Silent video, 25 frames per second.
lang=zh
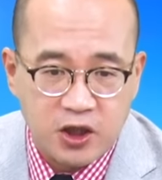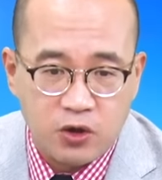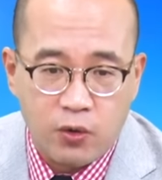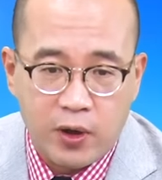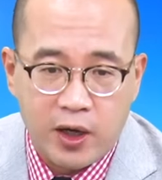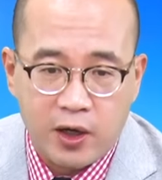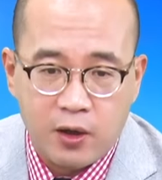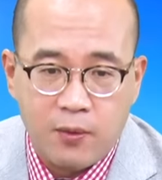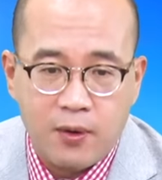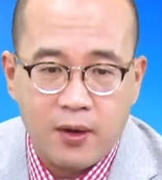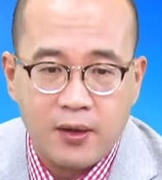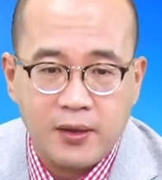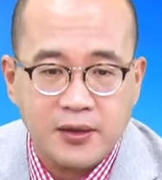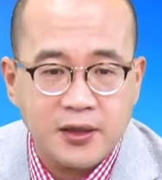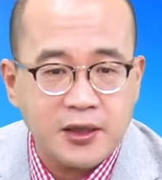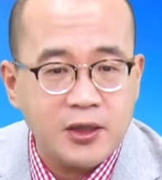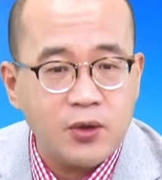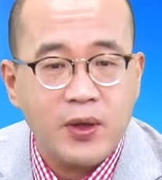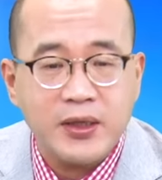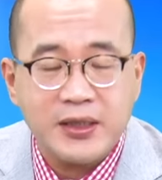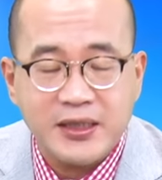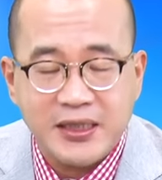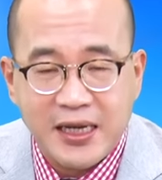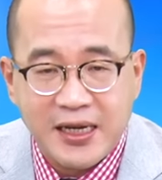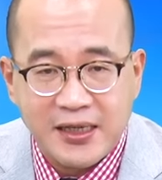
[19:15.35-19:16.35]
会，那么机
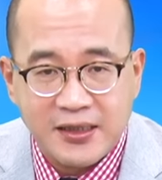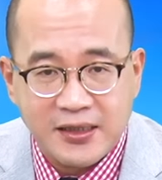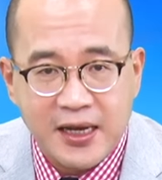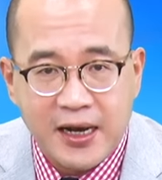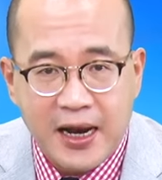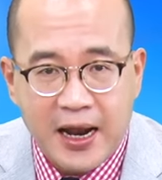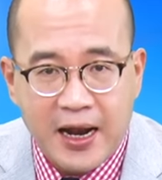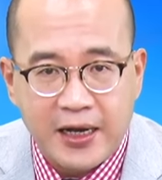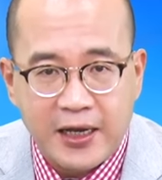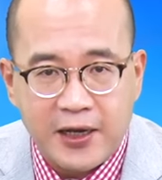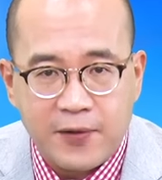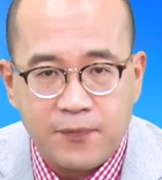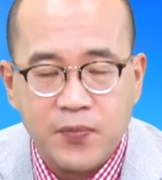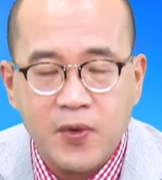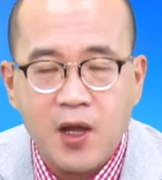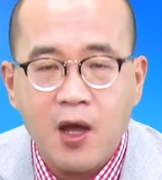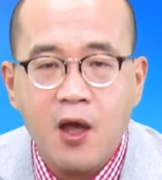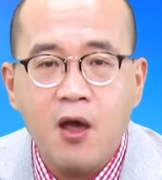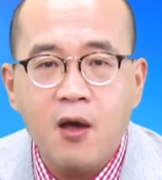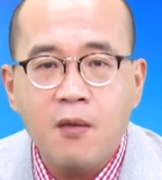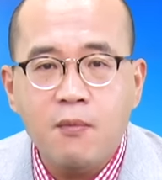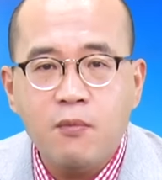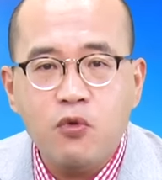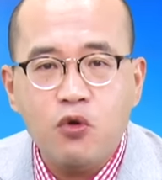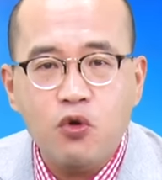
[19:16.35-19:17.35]
会在哪里？
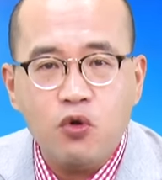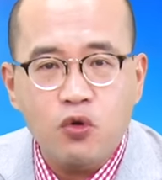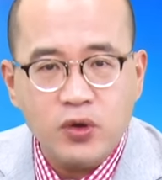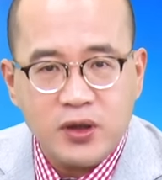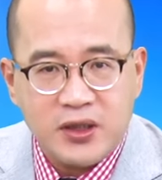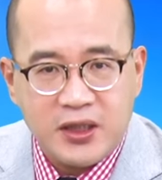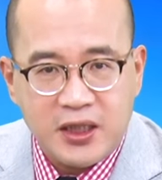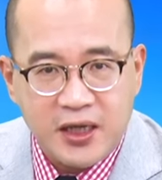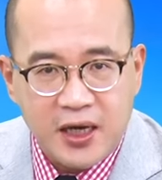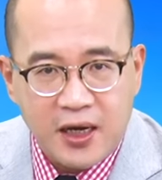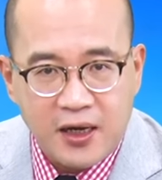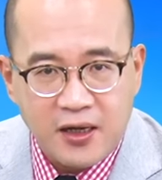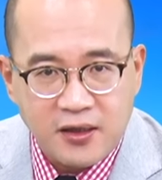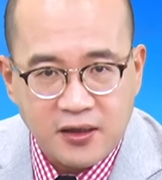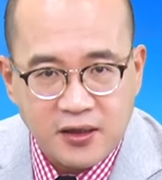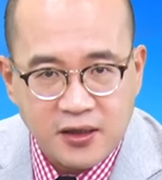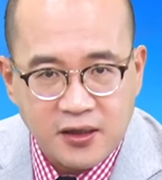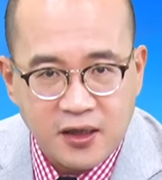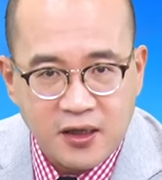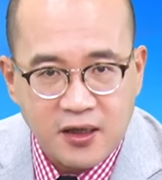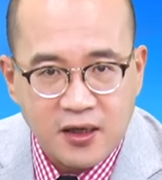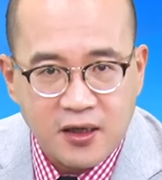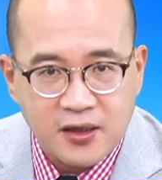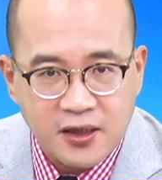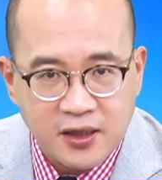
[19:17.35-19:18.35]
目前
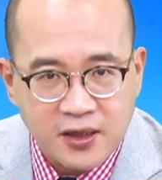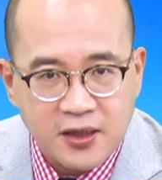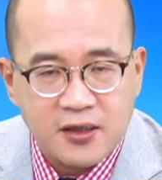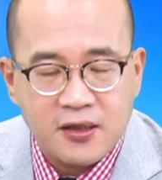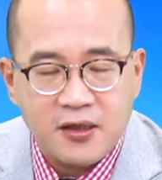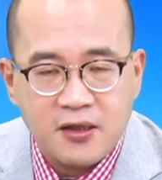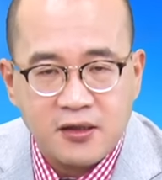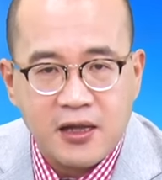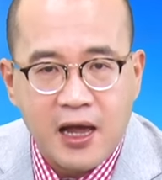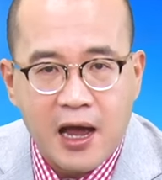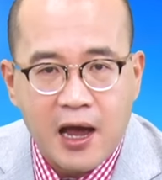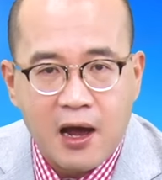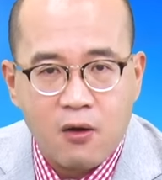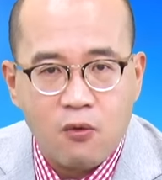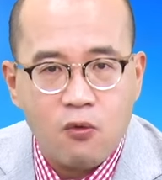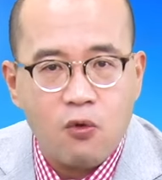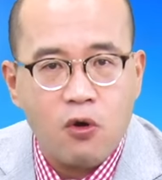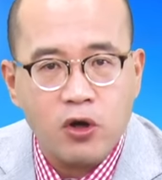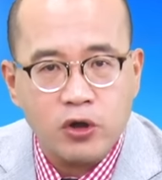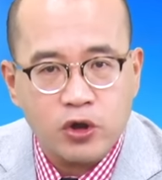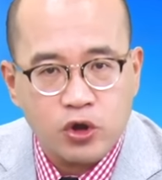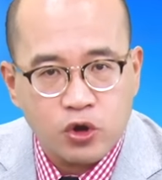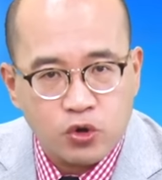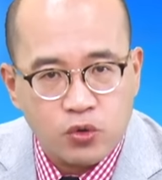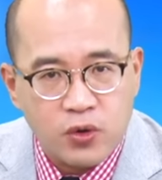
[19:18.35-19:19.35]
这4档
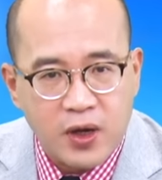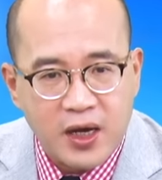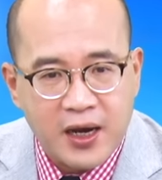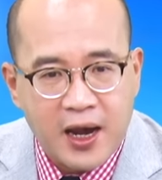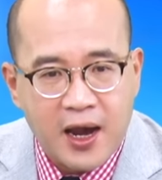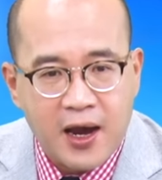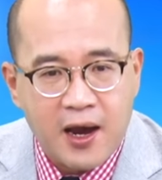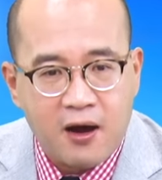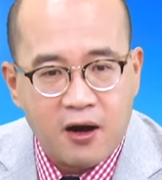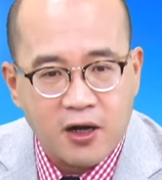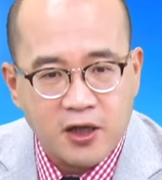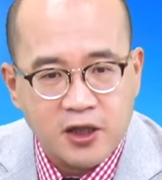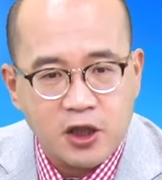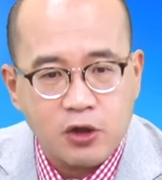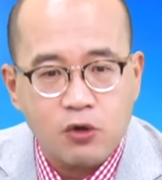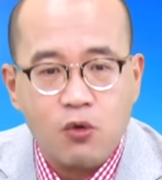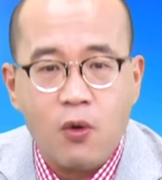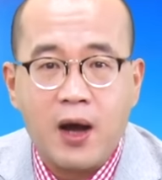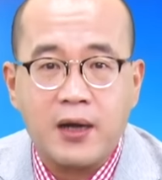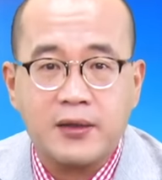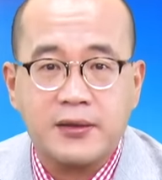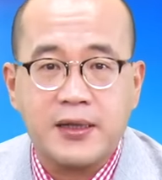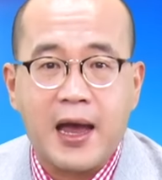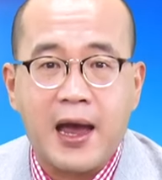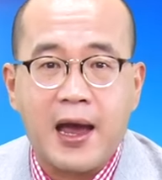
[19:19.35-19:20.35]
我最看好的是
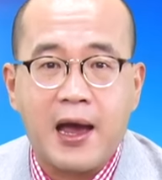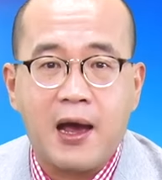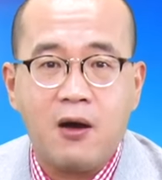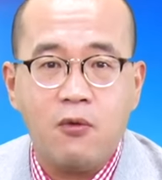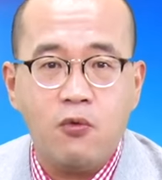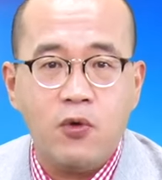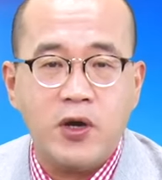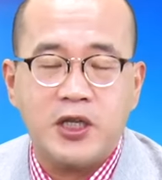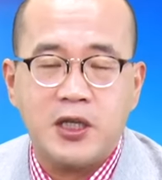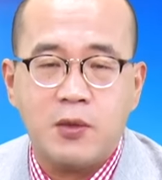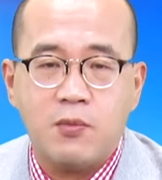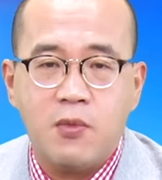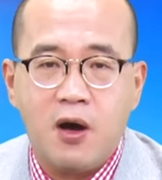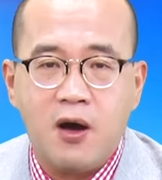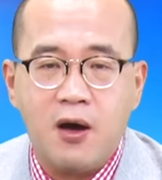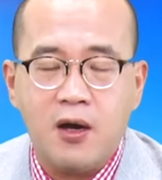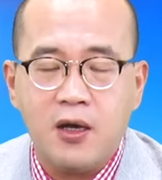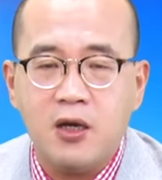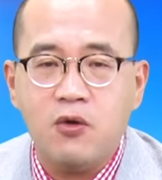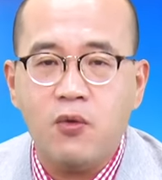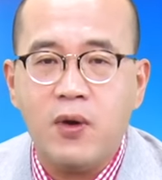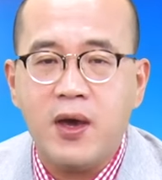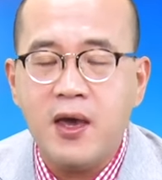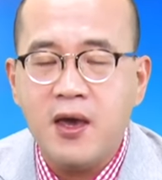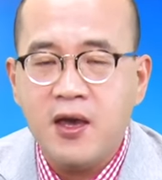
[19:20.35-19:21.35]
广达，为什么？
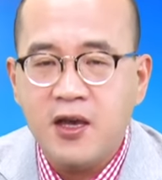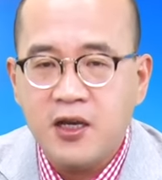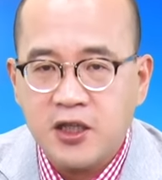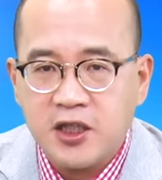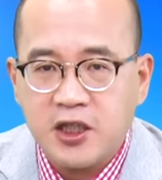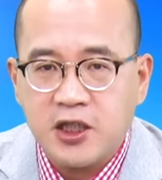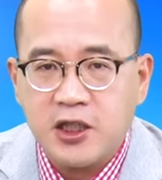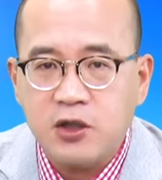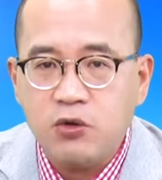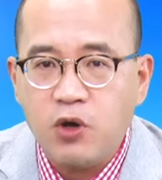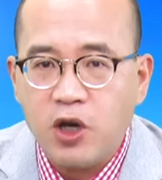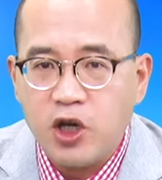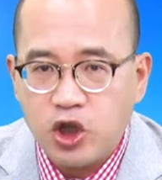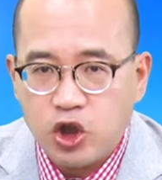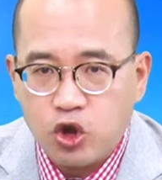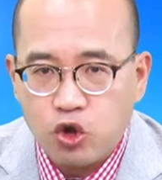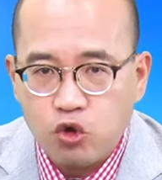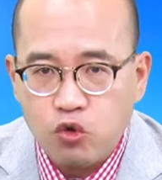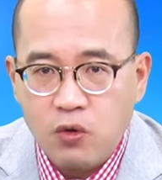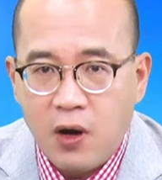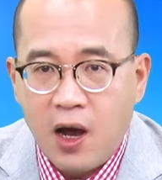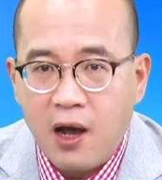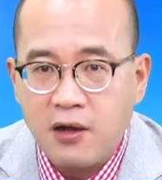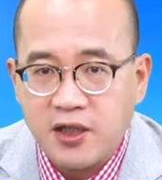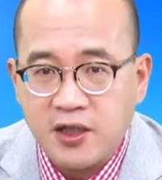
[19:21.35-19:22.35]
因为10月
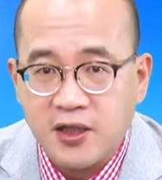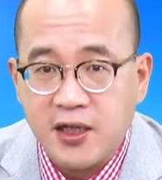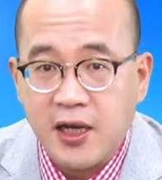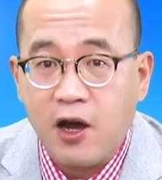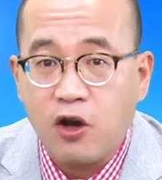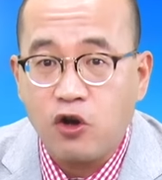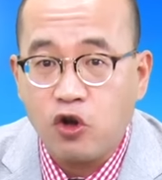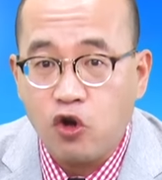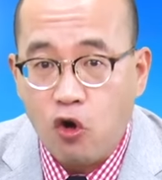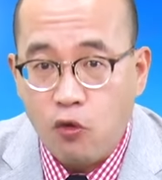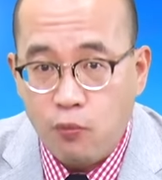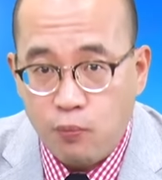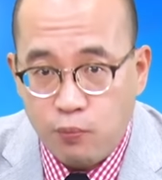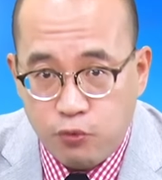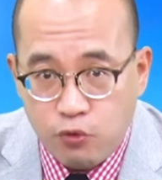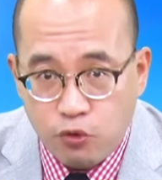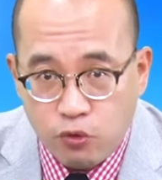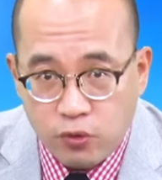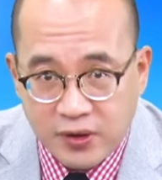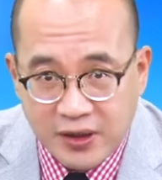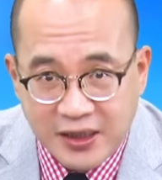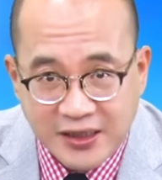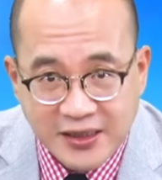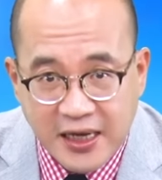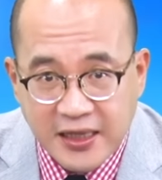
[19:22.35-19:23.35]
15号之前要公
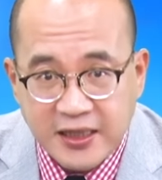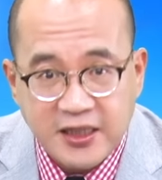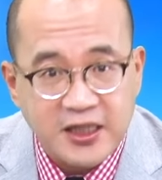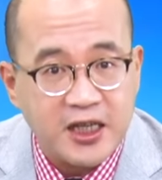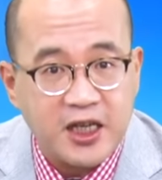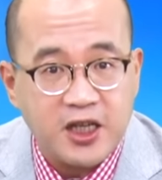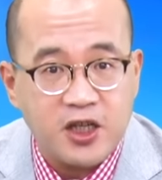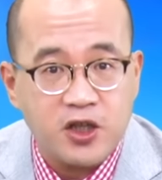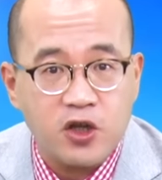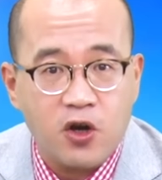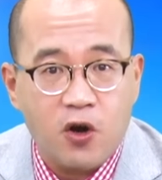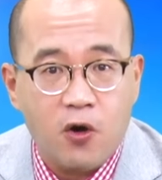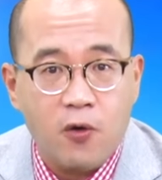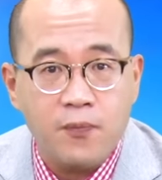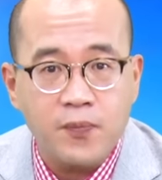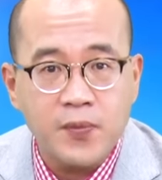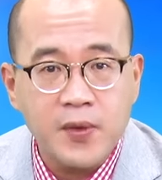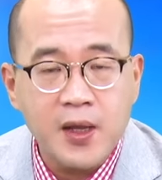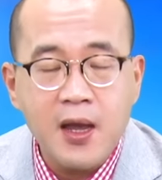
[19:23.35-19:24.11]
布第三季营收。